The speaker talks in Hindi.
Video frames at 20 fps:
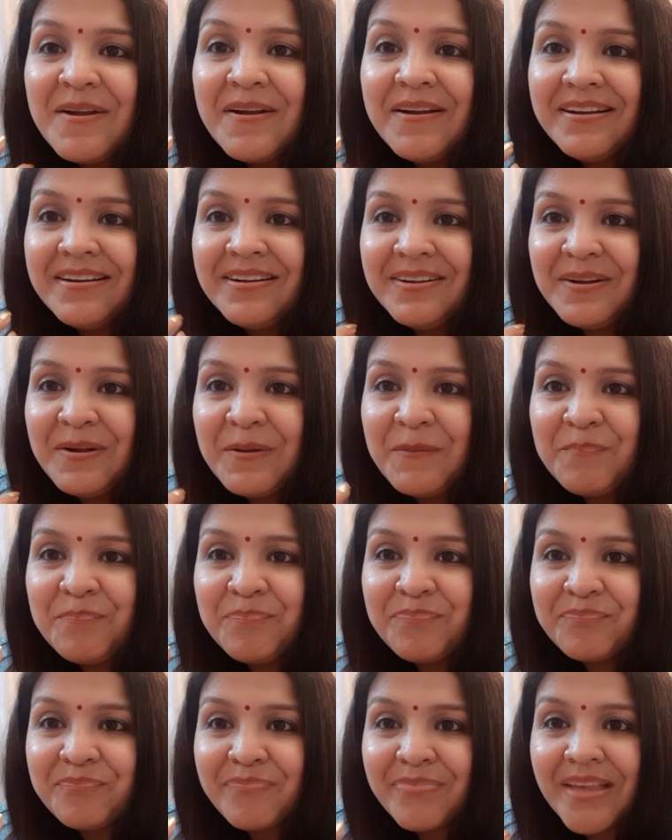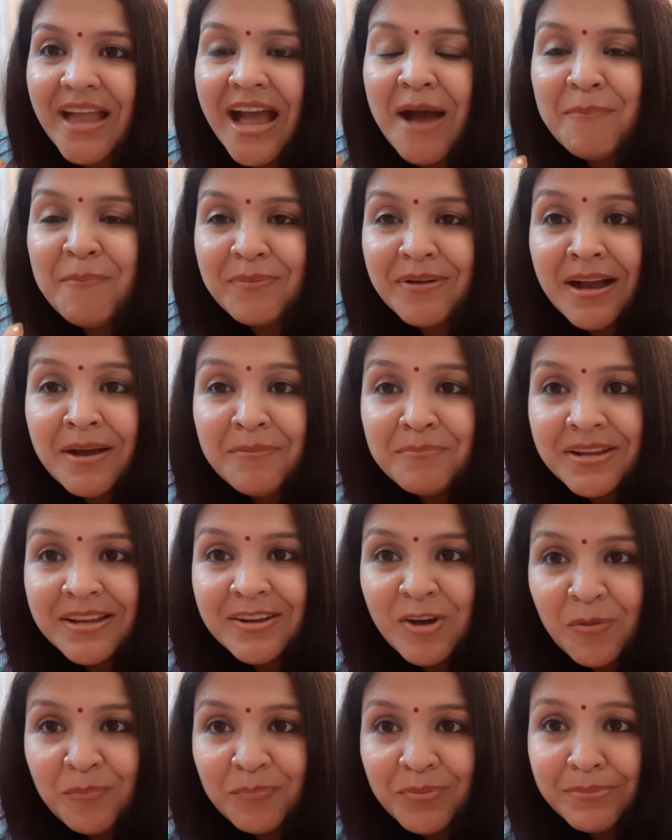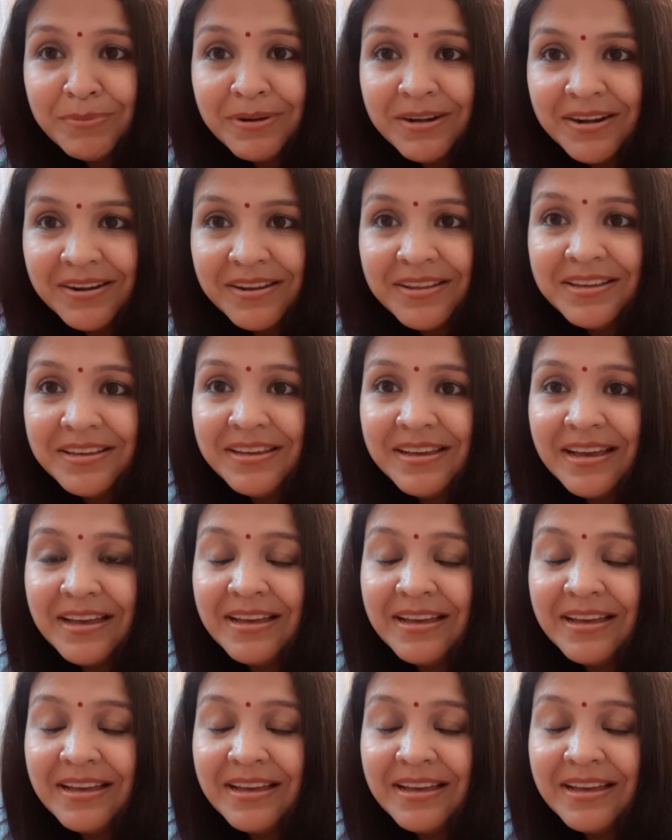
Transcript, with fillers: आ, आपका हमने कॉम्प्लीमेंट्री किया